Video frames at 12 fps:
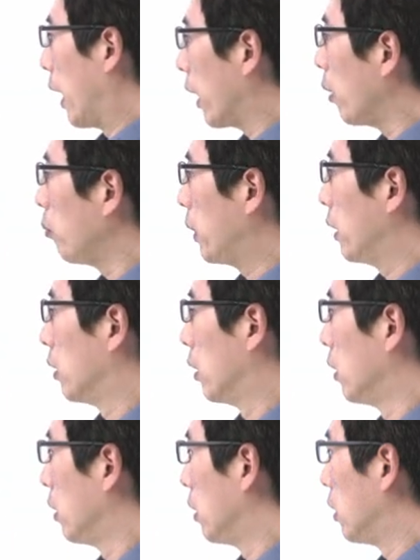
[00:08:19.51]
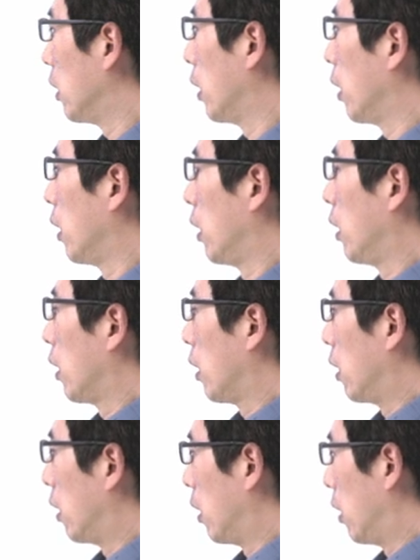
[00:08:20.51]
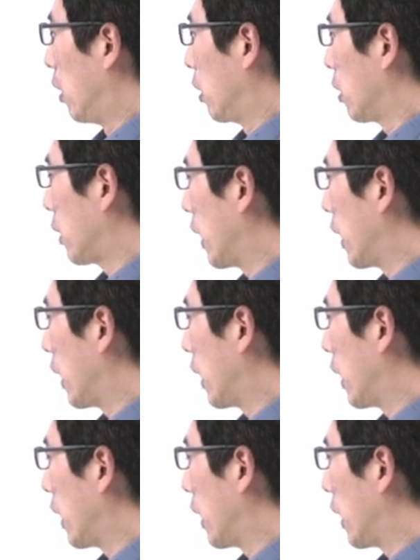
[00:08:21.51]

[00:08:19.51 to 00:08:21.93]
LMP는 이제 어,